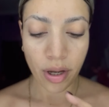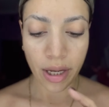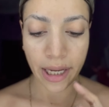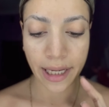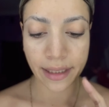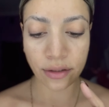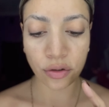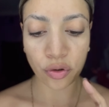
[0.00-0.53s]

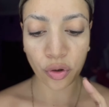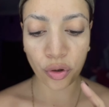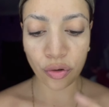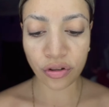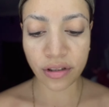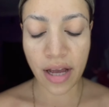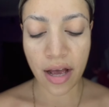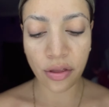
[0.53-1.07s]
estoy
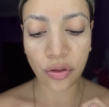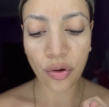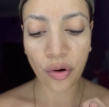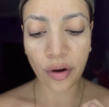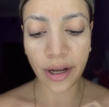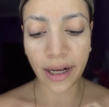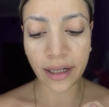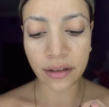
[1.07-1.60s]

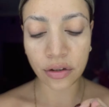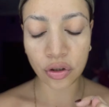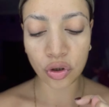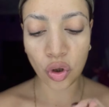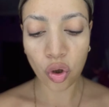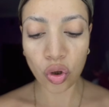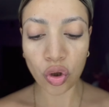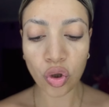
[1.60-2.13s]
usando el
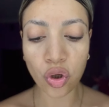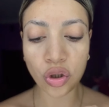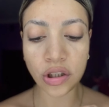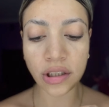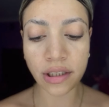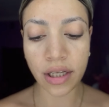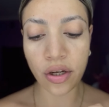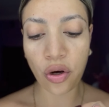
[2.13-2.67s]
tono
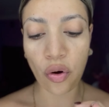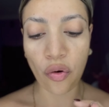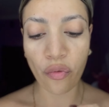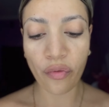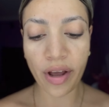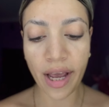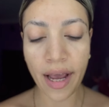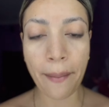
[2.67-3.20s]

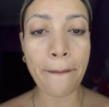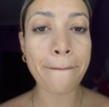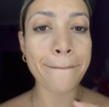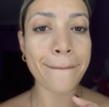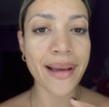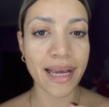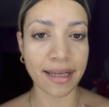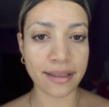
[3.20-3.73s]
5B
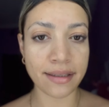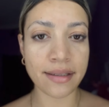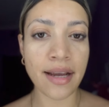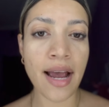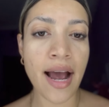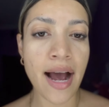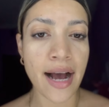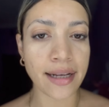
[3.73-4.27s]
beige
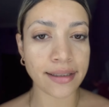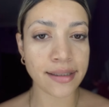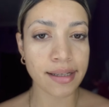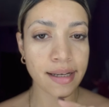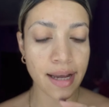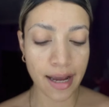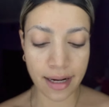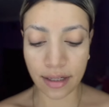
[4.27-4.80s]
así
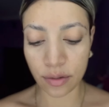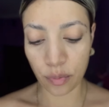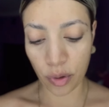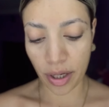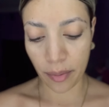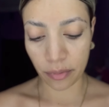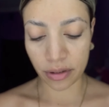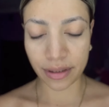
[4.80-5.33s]
que les
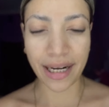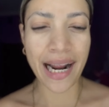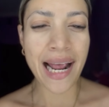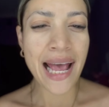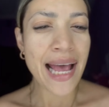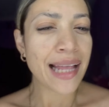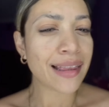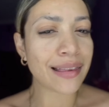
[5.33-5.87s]
voy a mostrar
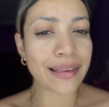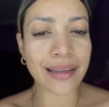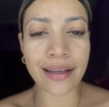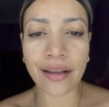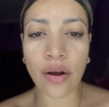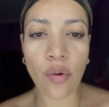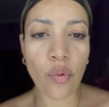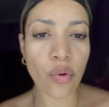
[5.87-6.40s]

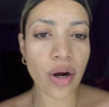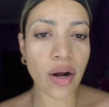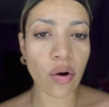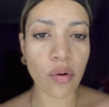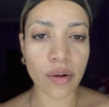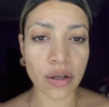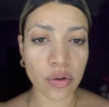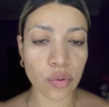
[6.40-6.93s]
tiene una
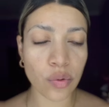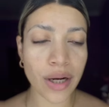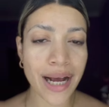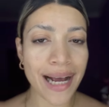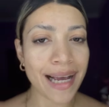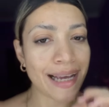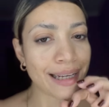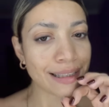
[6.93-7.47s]

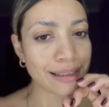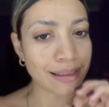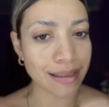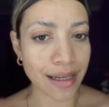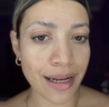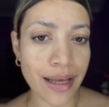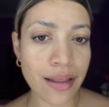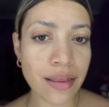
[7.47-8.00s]
cobertura
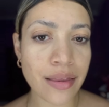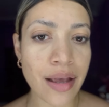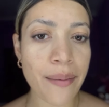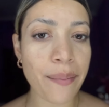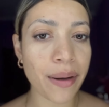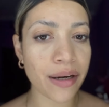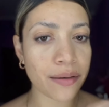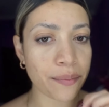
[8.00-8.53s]
excelente
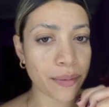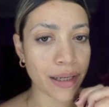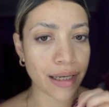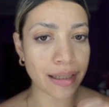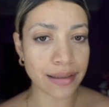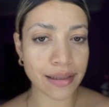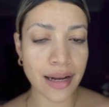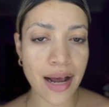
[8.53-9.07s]
para
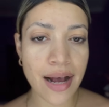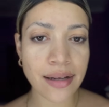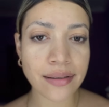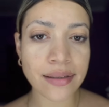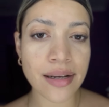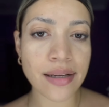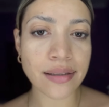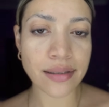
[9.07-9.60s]
pieles
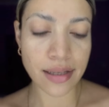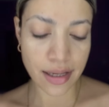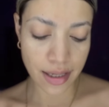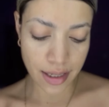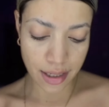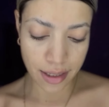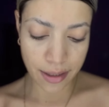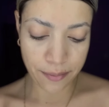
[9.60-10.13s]
grasas
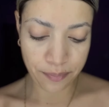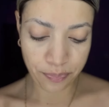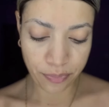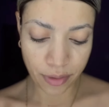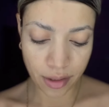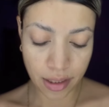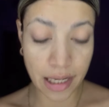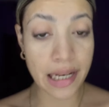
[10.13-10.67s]
y
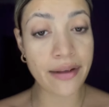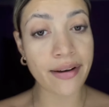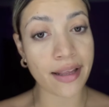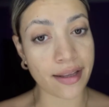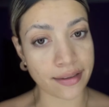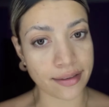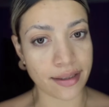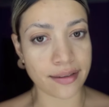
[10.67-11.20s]
libre
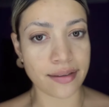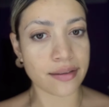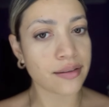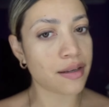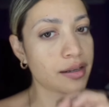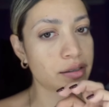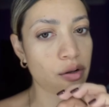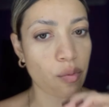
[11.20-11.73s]
de aceites.
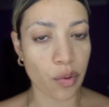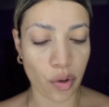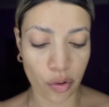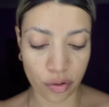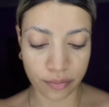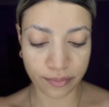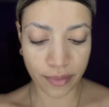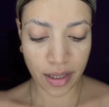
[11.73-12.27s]
Es lo mejor.
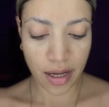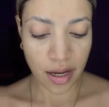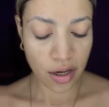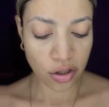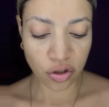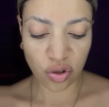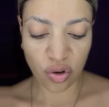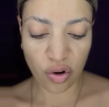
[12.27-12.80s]

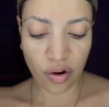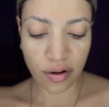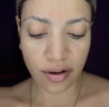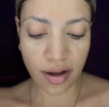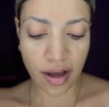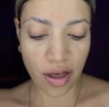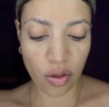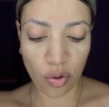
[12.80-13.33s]
Yo
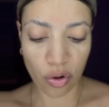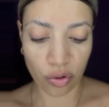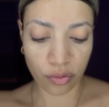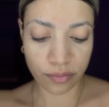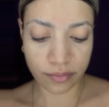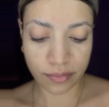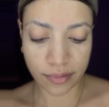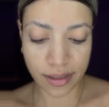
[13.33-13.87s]
adoro
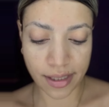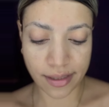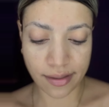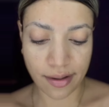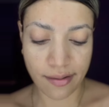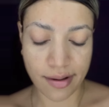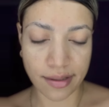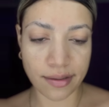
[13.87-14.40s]

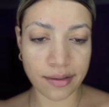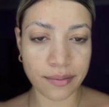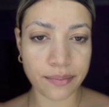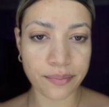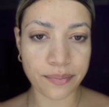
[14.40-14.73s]
esta base.